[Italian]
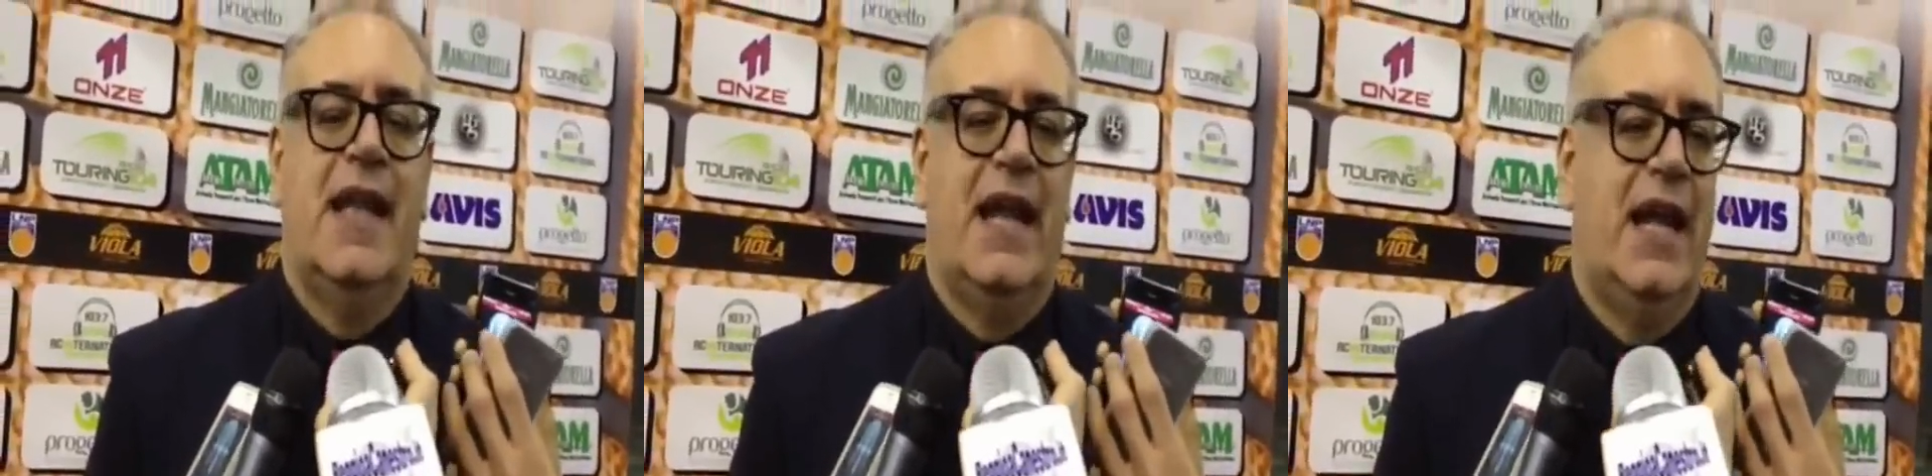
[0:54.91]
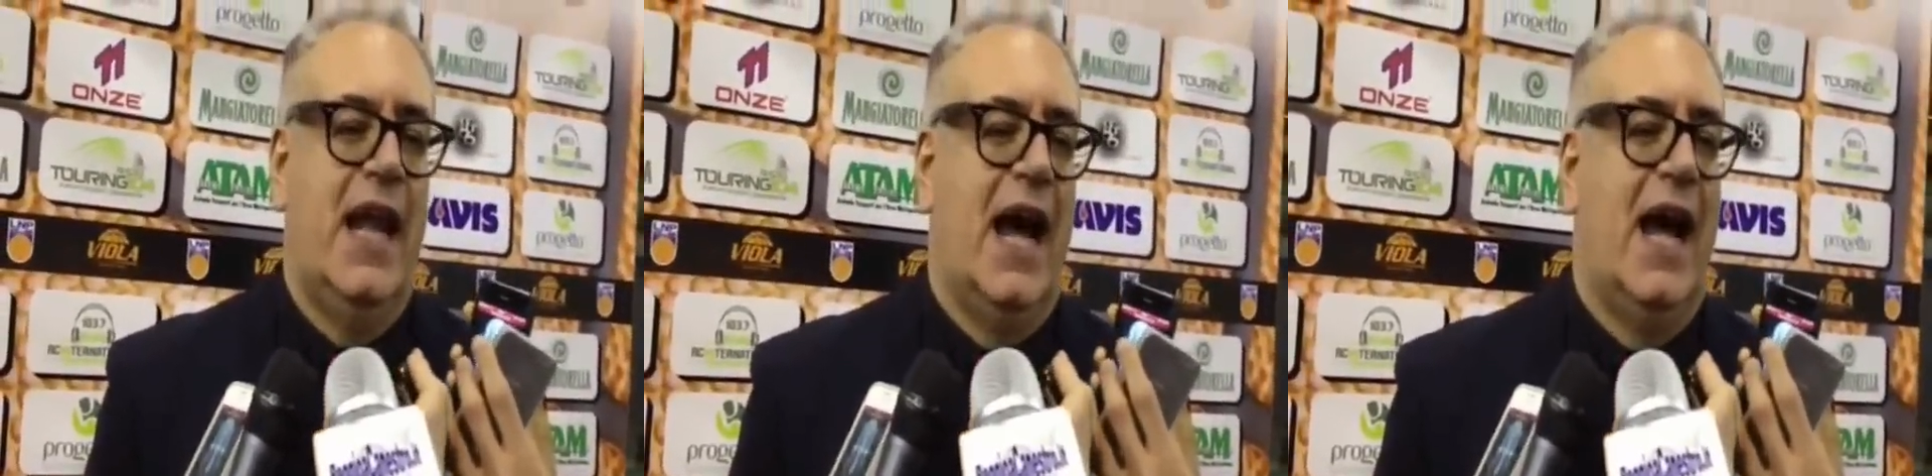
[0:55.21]

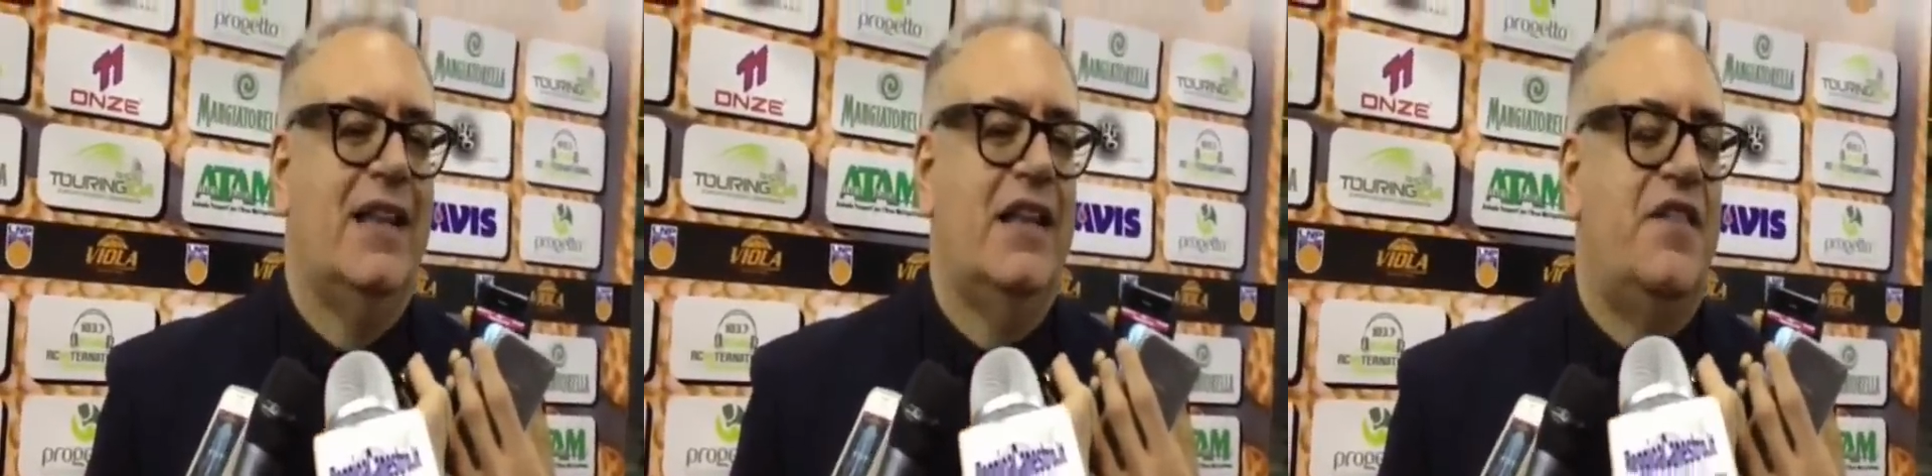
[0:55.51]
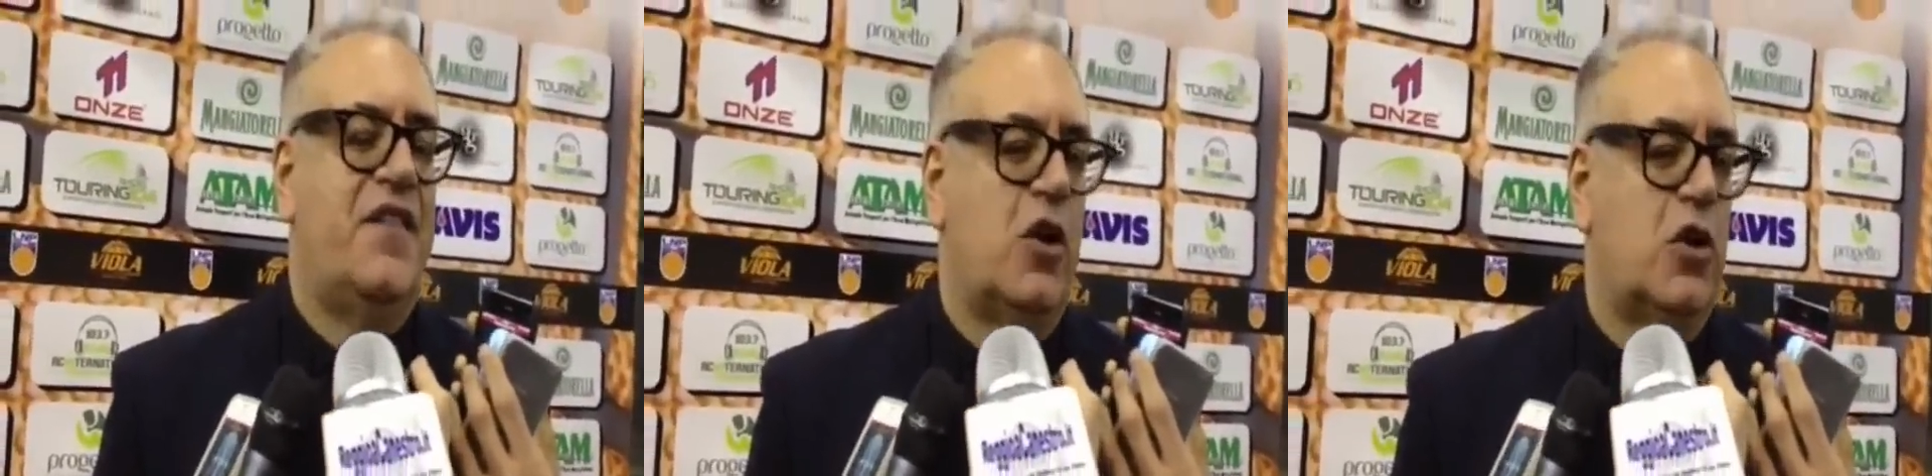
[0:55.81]
nella
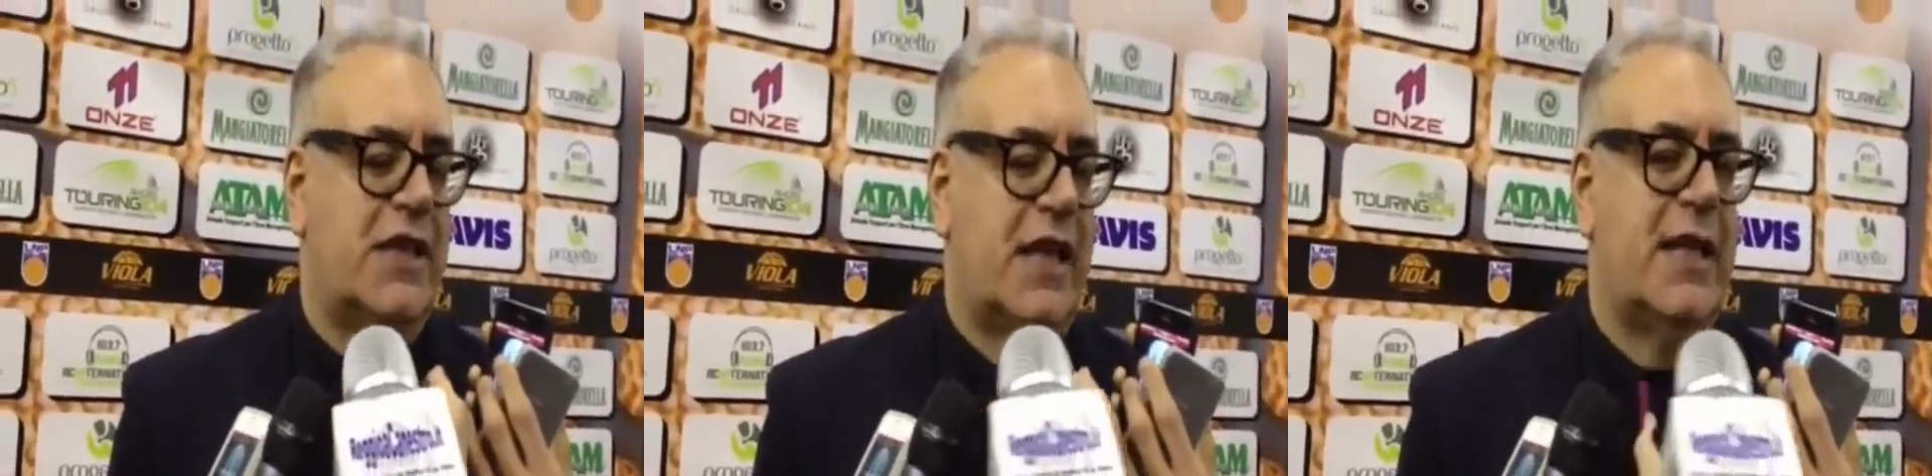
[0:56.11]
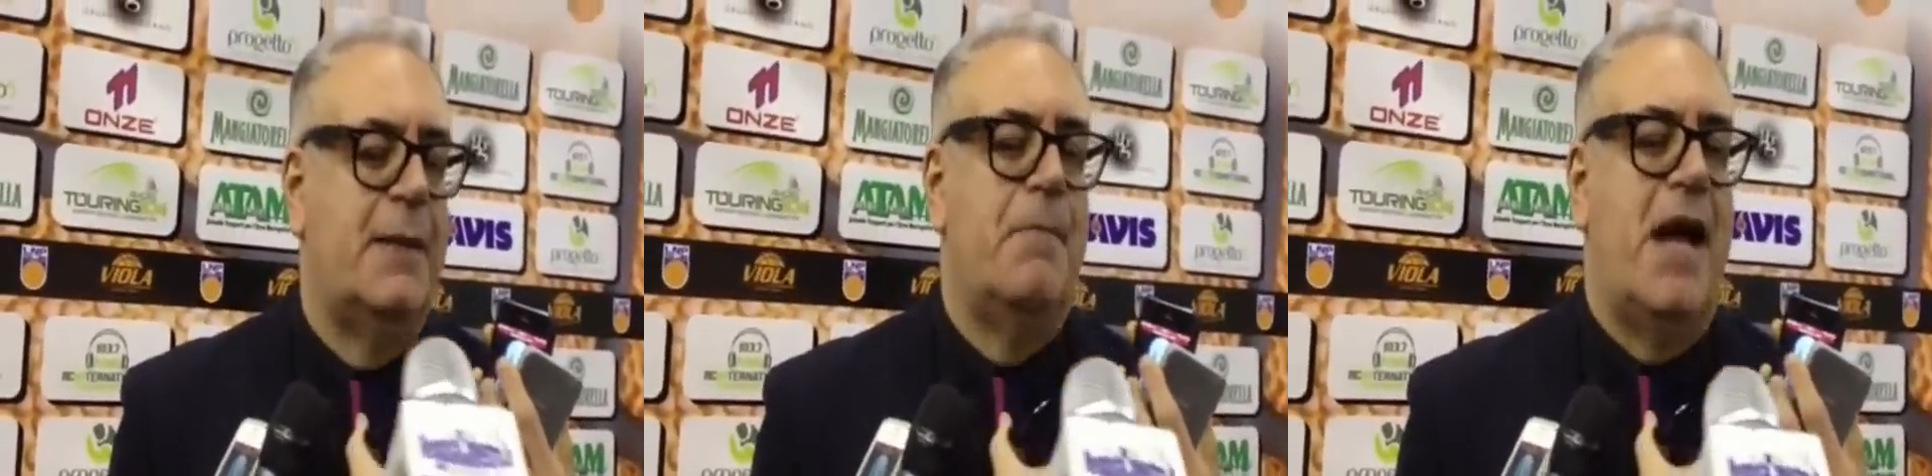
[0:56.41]

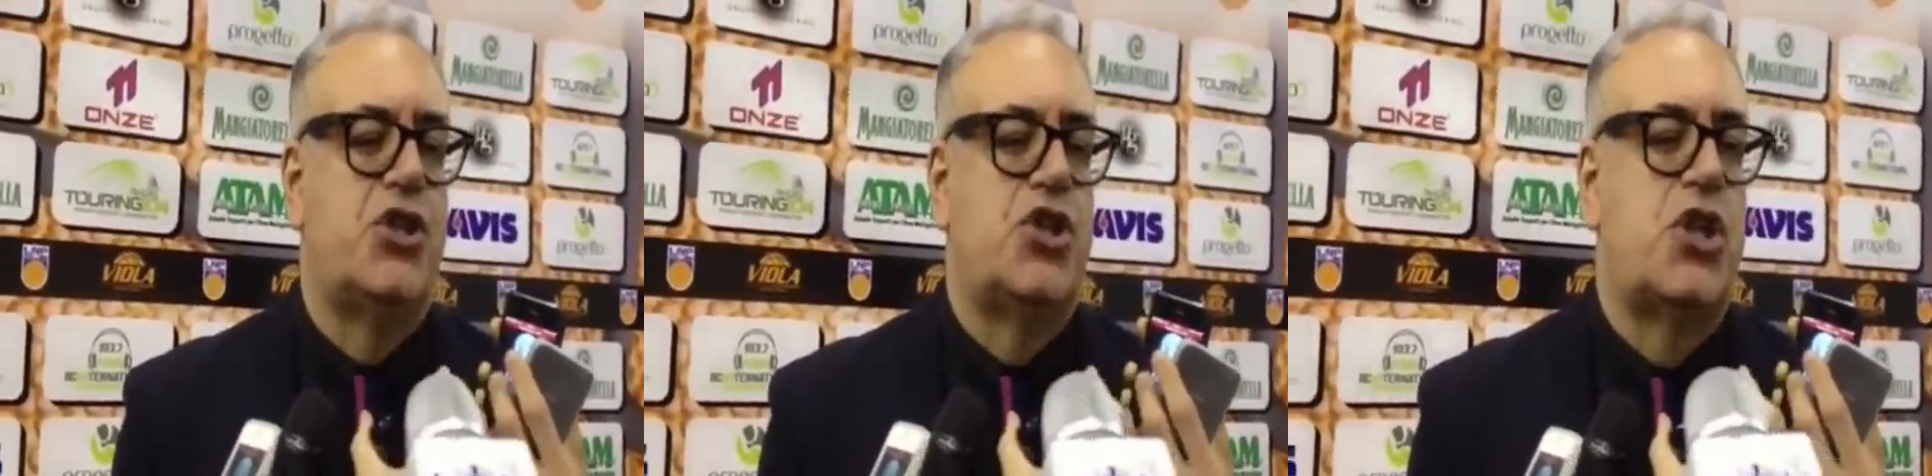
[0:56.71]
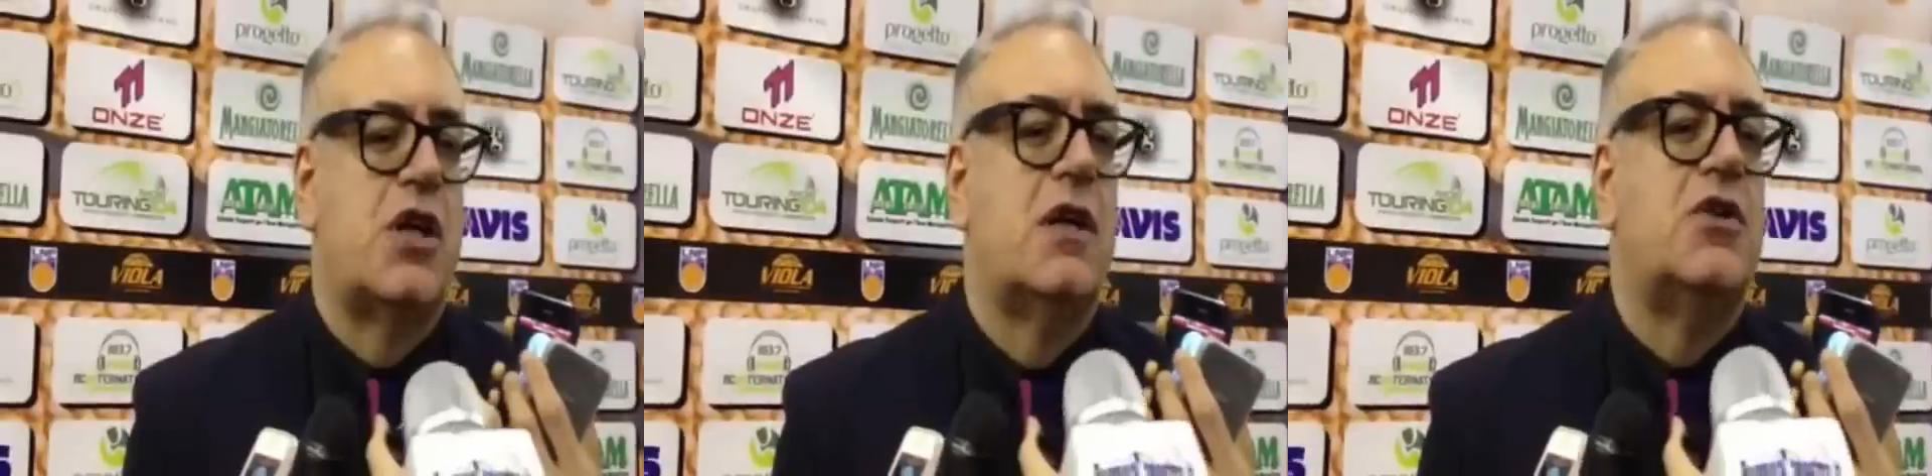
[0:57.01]
difficoltà del
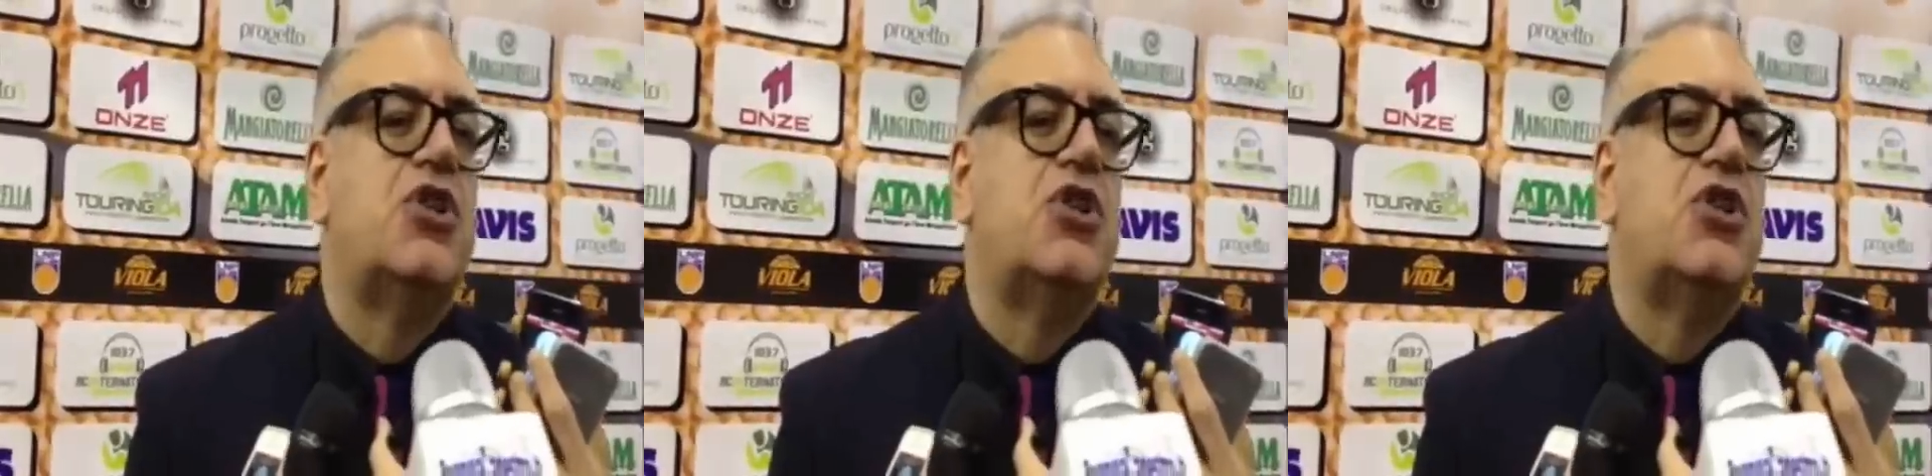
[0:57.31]
match eh,